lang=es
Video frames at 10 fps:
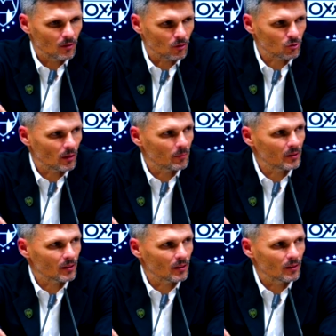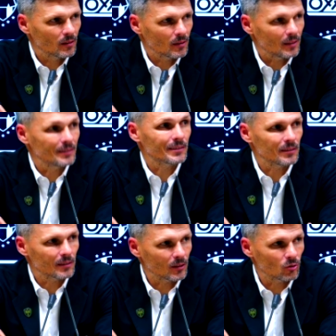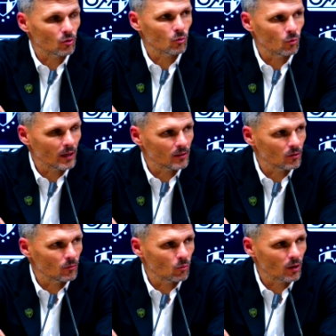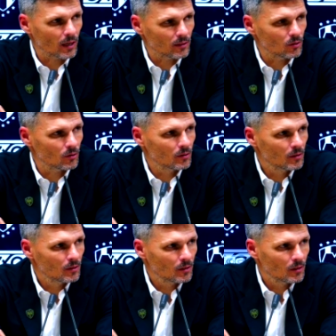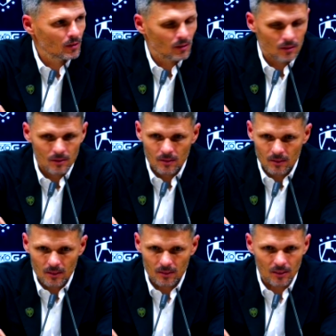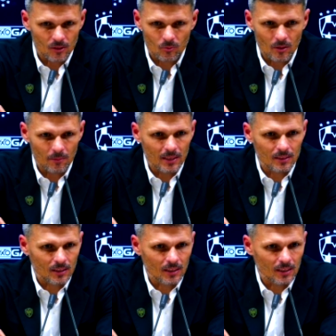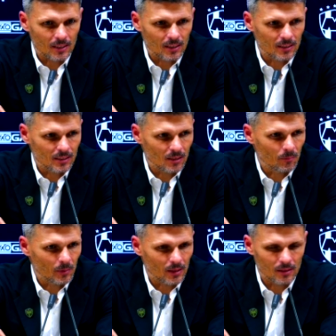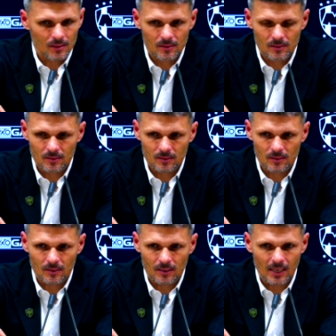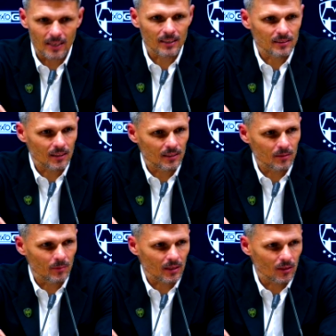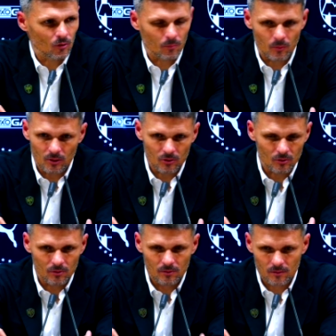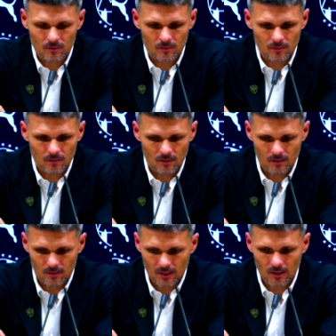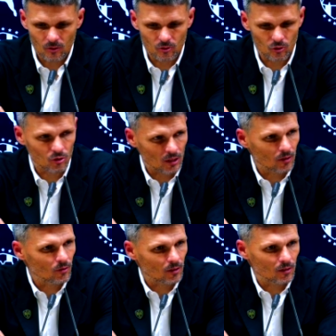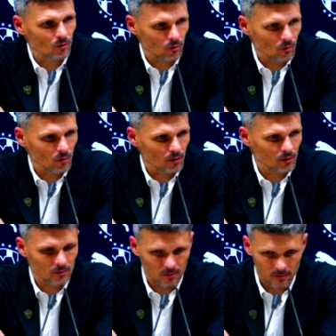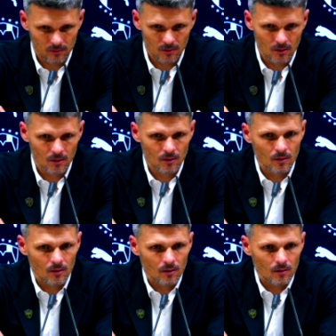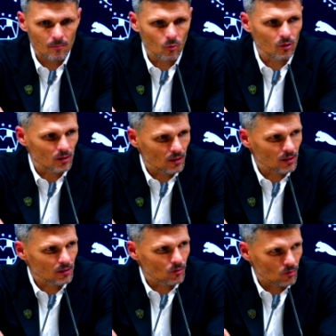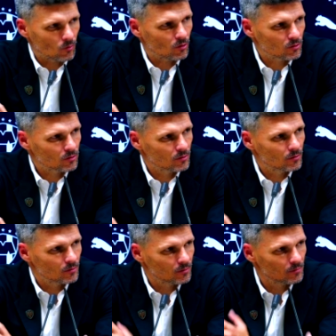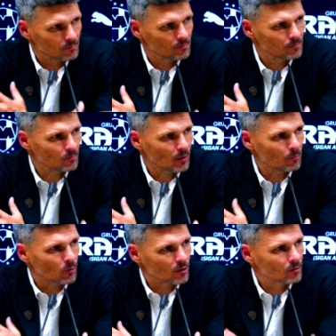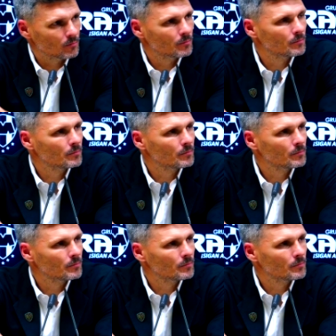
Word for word: no solamente intentando, jugando, buscando, y teniendo una valentía de querer siempre alcanzar ese marcador. Por eso tengo y sostengo que tengo unos jugadores muy inteligentes y con unos bien puestos.